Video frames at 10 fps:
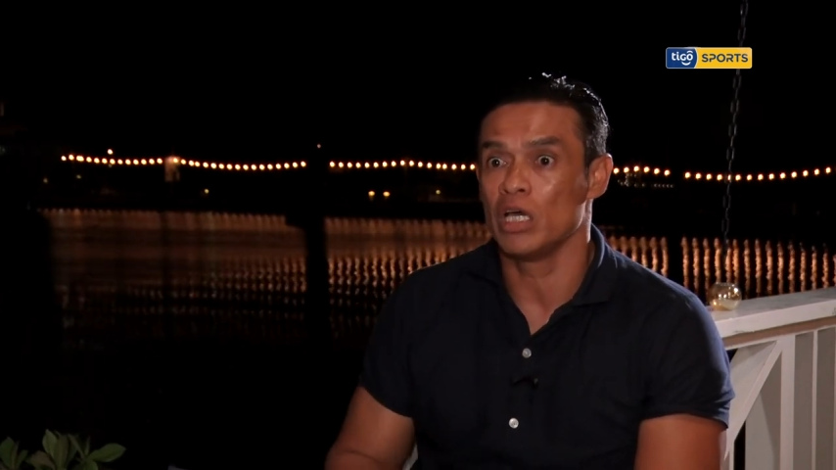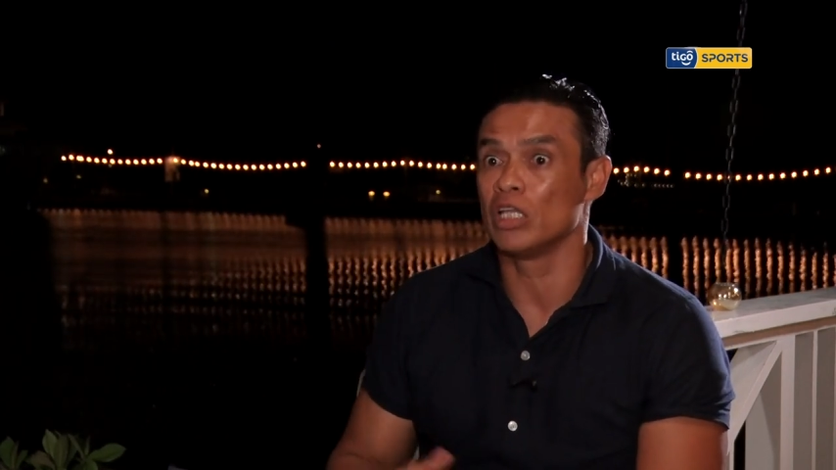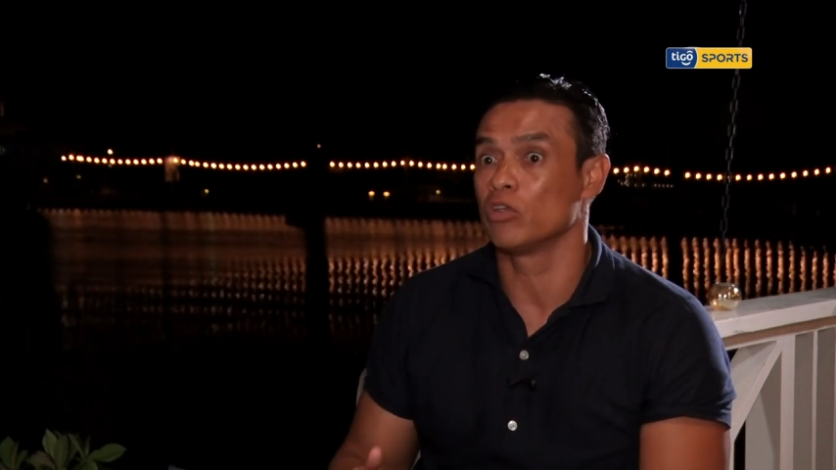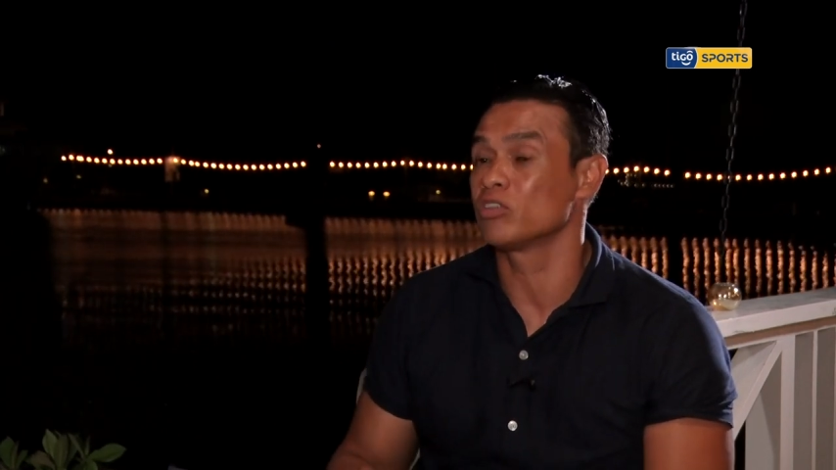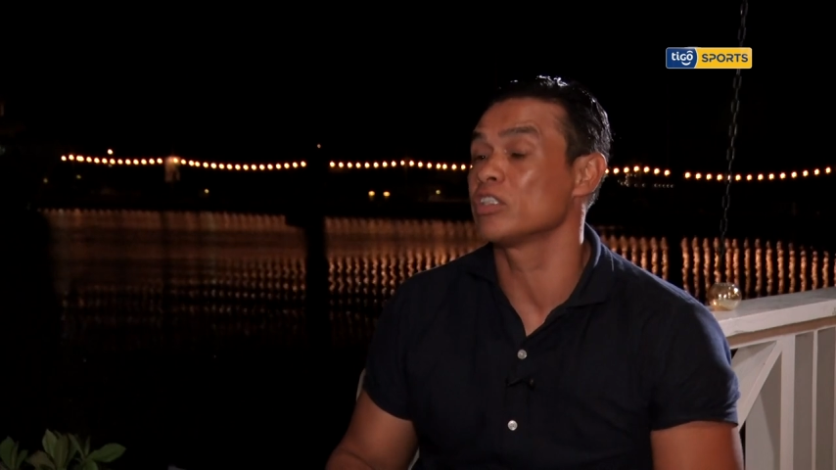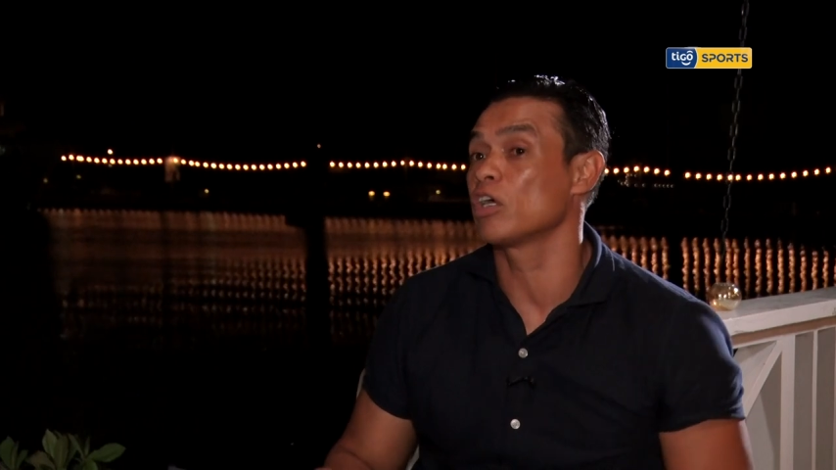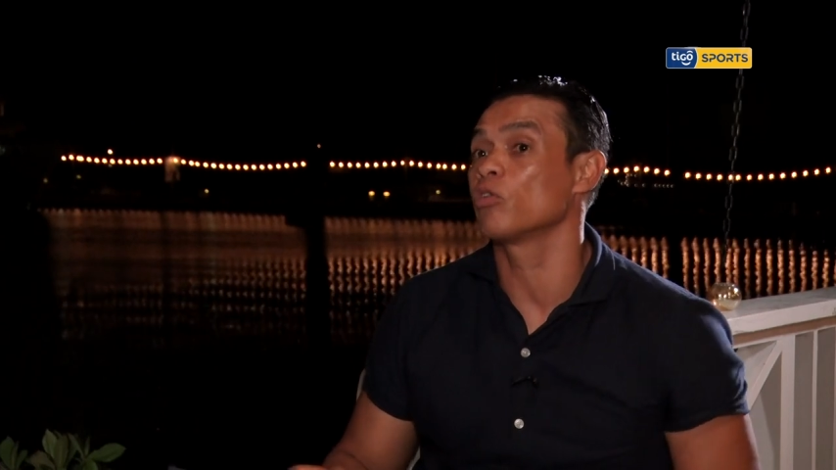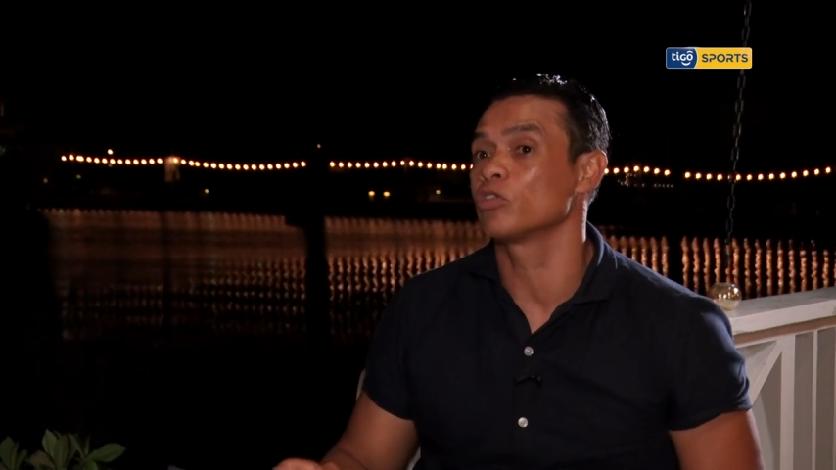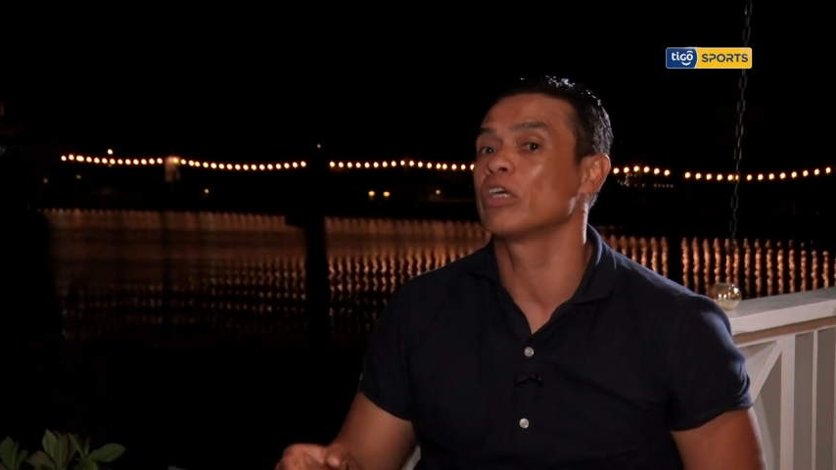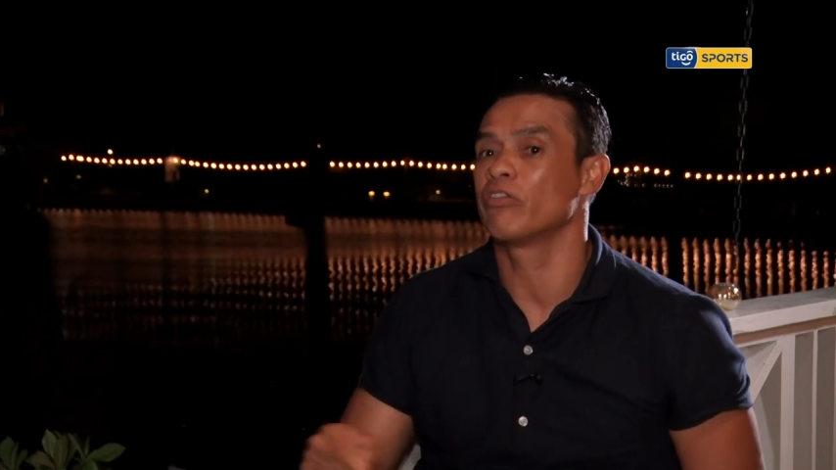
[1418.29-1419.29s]
Entonces, a
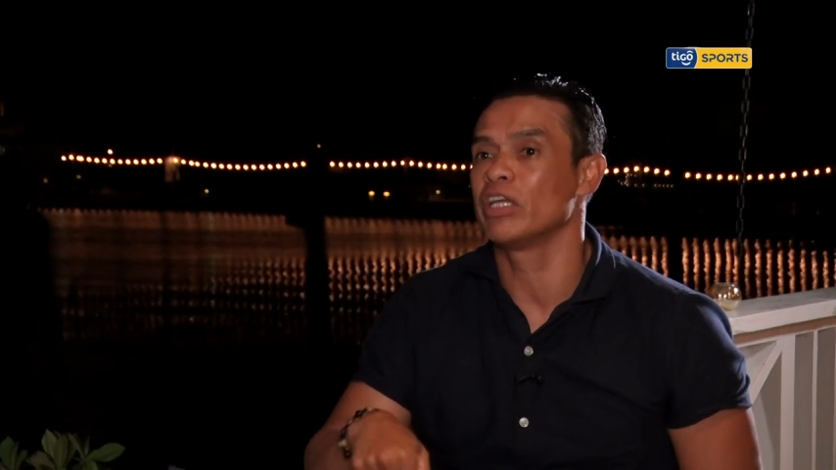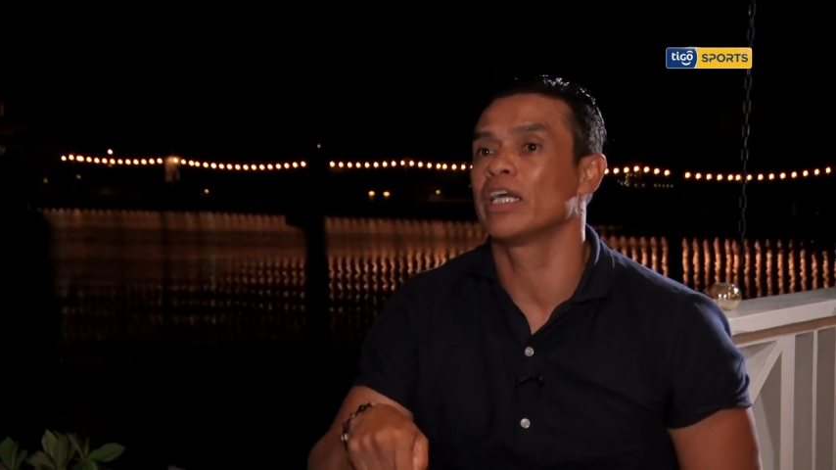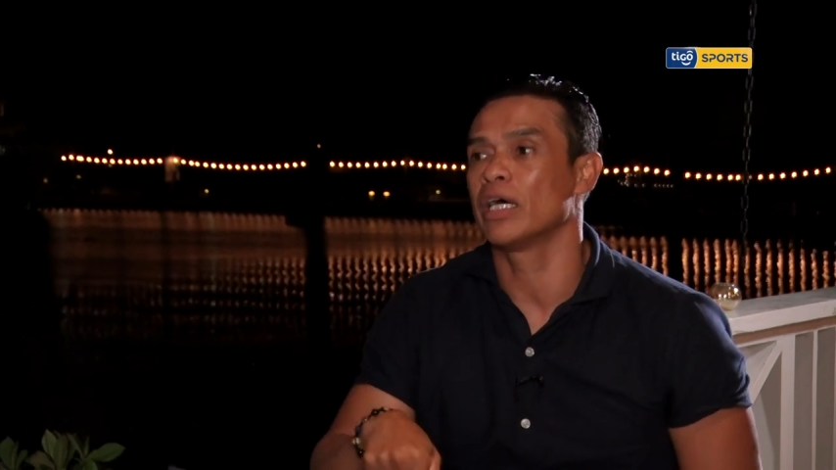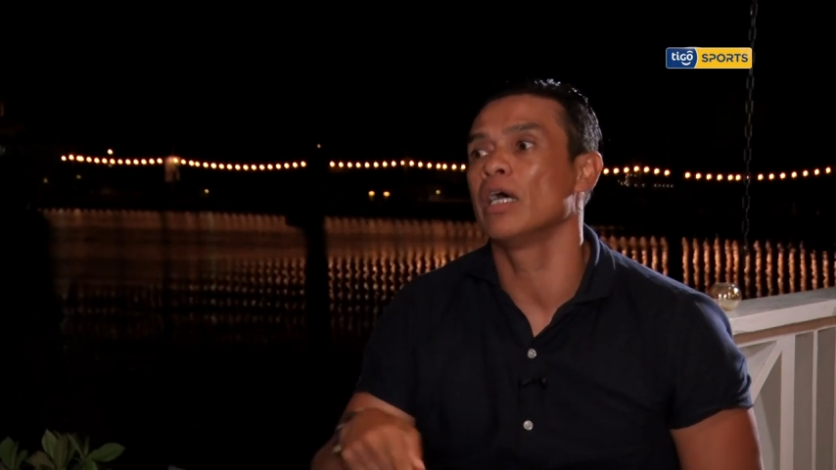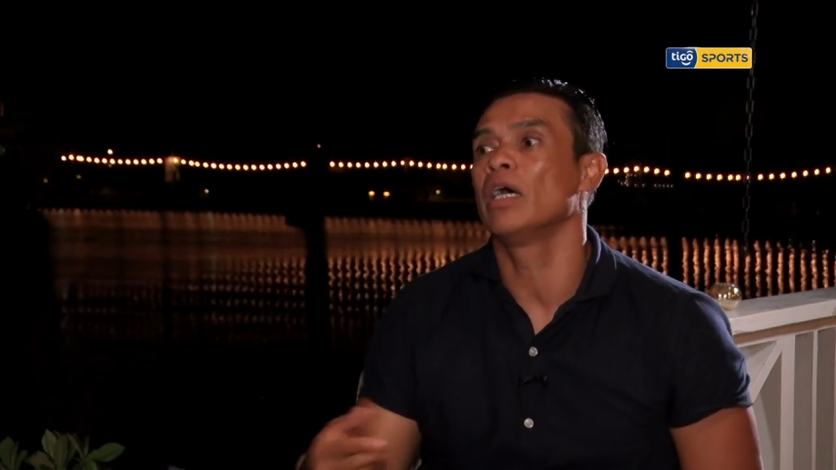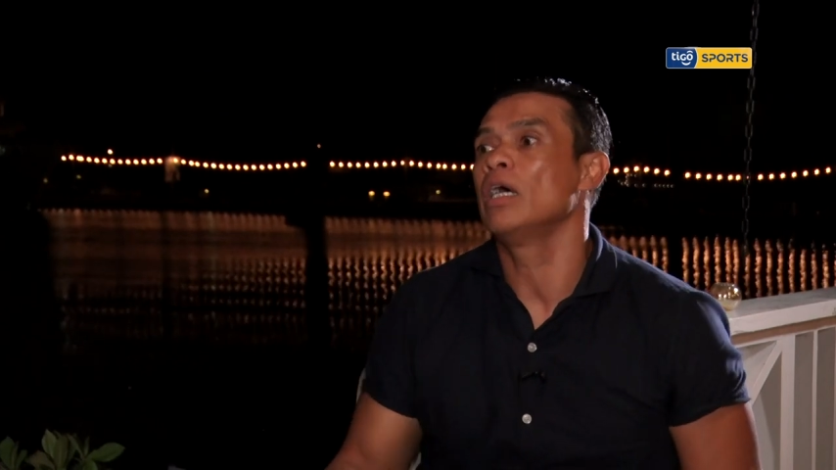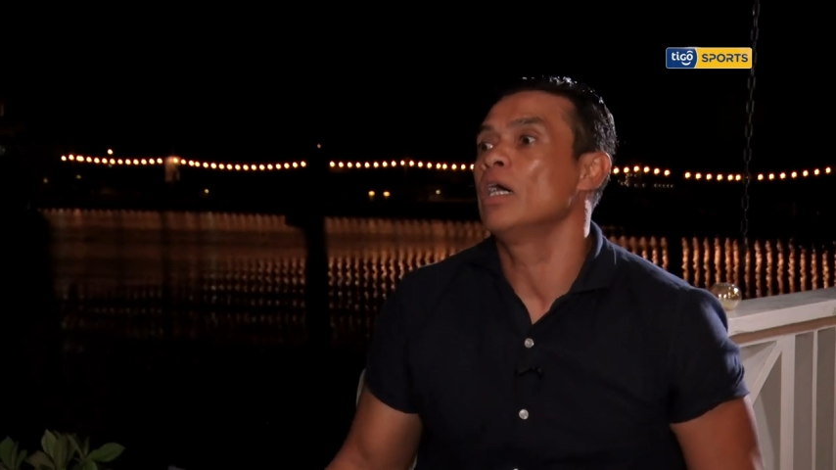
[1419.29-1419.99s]
Costa Rica